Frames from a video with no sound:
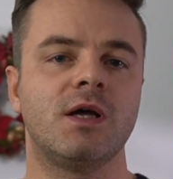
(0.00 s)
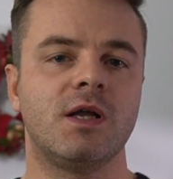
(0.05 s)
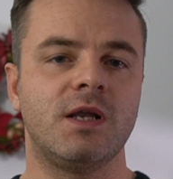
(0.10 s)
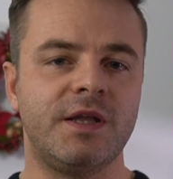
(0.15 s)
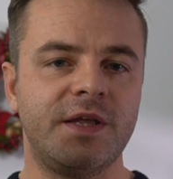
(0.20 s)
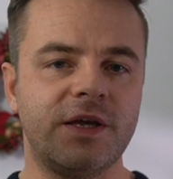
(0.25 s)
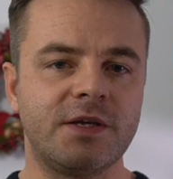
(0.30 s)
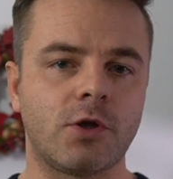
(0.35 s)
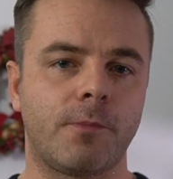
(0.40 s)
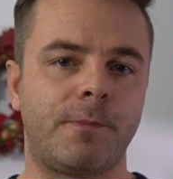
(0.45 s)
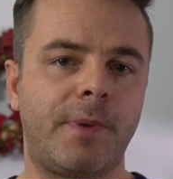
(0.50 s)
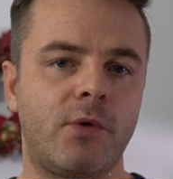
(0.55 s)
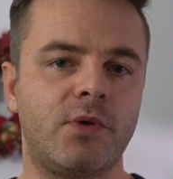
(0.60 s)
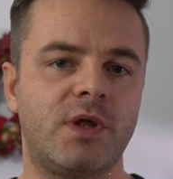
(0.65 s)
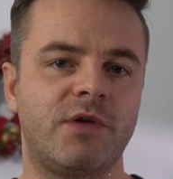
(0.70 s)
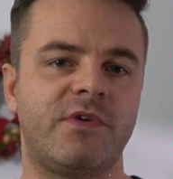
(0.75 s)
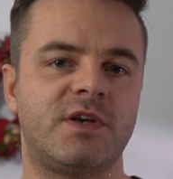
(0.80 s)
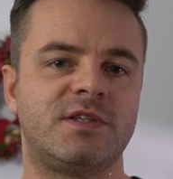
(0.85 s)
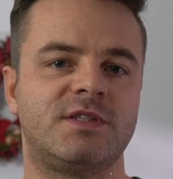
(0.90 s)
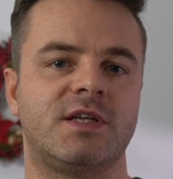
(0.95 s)
Link do
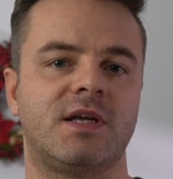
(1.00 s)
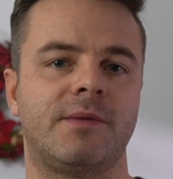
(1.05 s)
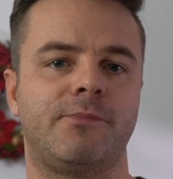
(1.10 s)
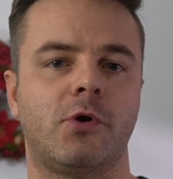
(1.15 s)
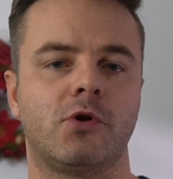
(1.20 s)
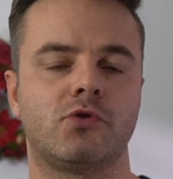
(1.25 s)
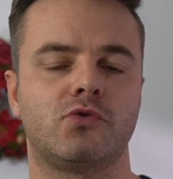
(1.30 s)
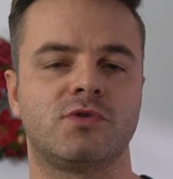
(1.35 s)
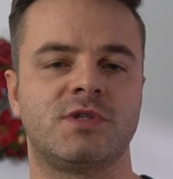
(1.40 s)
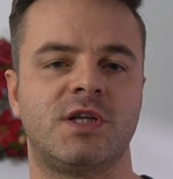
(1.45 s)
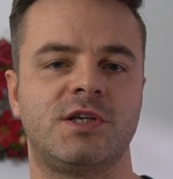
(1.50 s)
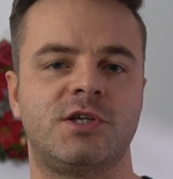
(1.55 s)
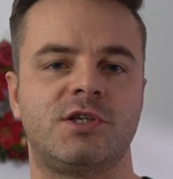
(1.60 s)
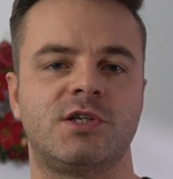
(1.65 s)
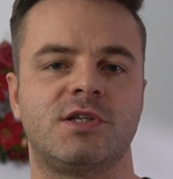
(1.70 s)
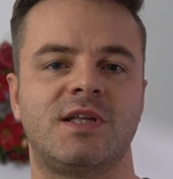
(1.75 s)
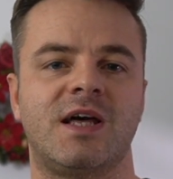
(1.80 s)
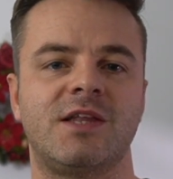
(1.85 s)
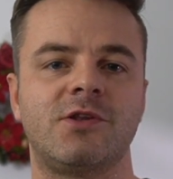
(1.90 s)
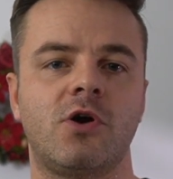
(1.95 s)
pełnej wersji raportu
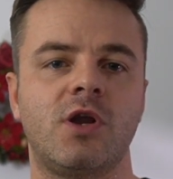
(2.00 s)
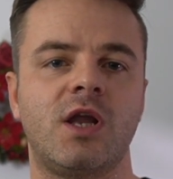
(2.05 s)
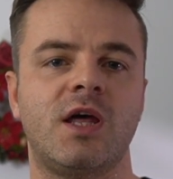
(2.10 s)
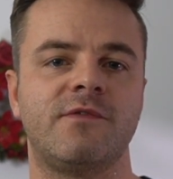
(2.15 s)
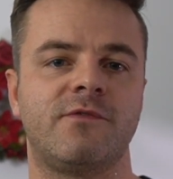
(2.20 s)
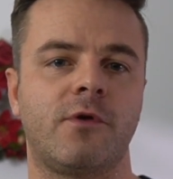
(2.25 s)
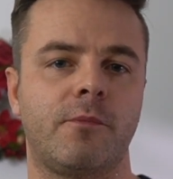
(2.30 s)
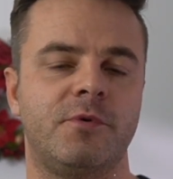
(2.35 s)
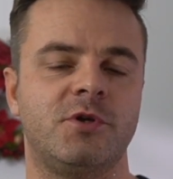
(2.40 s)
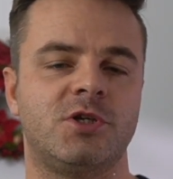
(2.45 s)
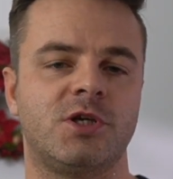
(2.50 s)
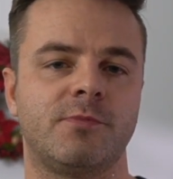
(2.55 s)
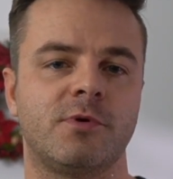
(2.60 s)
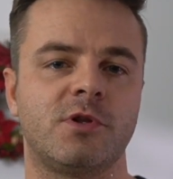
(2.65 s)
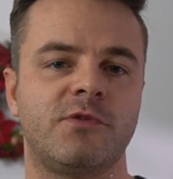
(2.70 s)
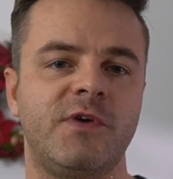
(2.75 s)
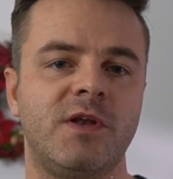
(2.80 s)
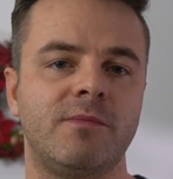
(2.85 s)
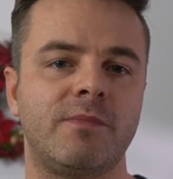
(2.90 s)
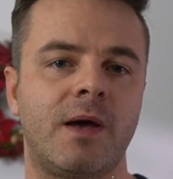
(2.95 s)
znajdziecie na dole w opisie
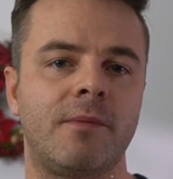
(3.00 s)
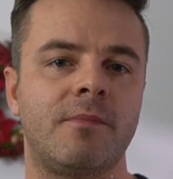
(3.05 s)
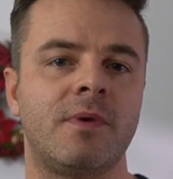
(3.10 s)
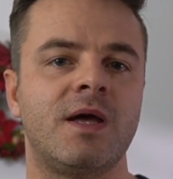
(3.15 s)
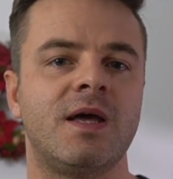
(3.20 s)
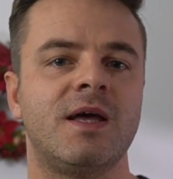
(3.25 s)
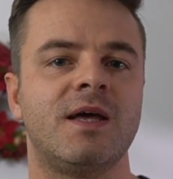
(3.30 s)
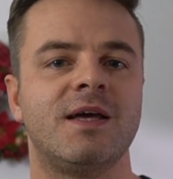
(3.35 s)
pod filmem.